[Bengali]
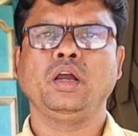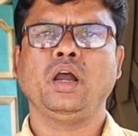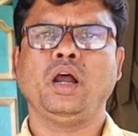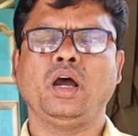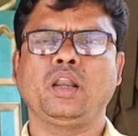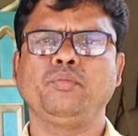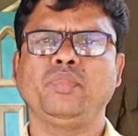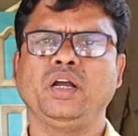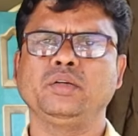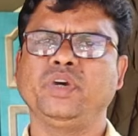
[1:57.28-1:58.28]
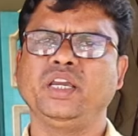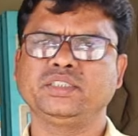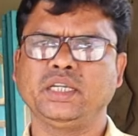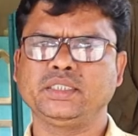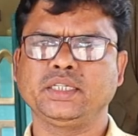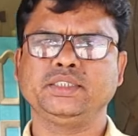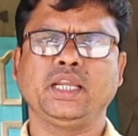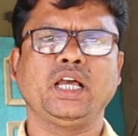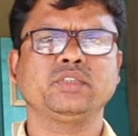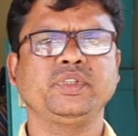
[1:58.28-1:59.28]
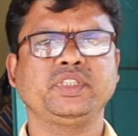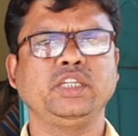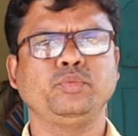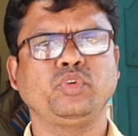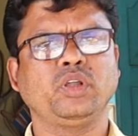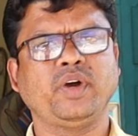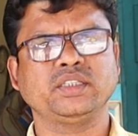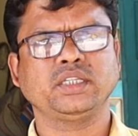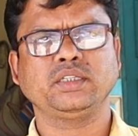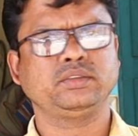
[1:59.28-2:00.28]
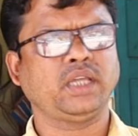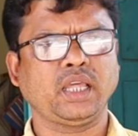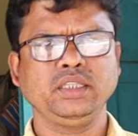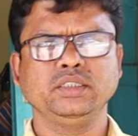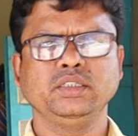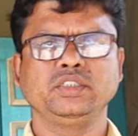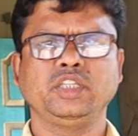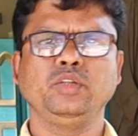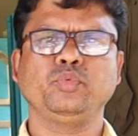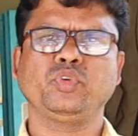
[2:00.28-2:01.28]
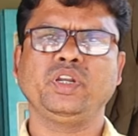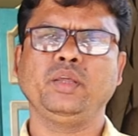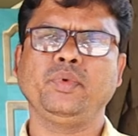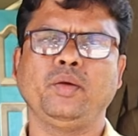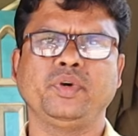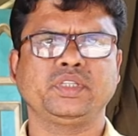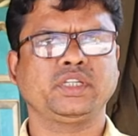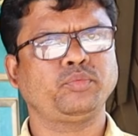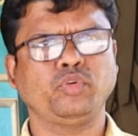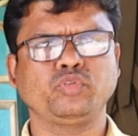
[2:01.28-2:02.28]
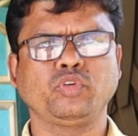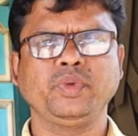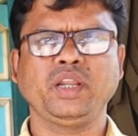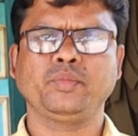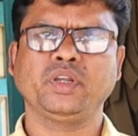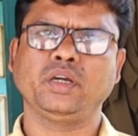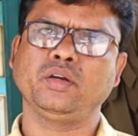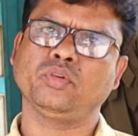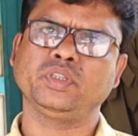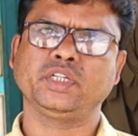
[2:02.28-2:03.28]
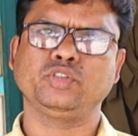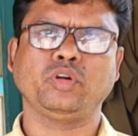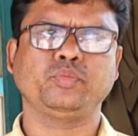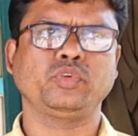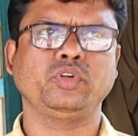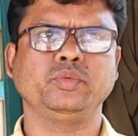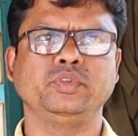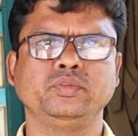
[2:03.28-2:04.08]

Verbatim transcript: তারা কী আসবে আরামবাগ বা এই সাইড থেকে যারা আসবে তেলিপুকুরে বাস দাঁড়ায় তেলিপুকুরে নেমে আমাদেরকে ফোন করবেন আমরা ওখান থেকে ড্রপ করে নেবো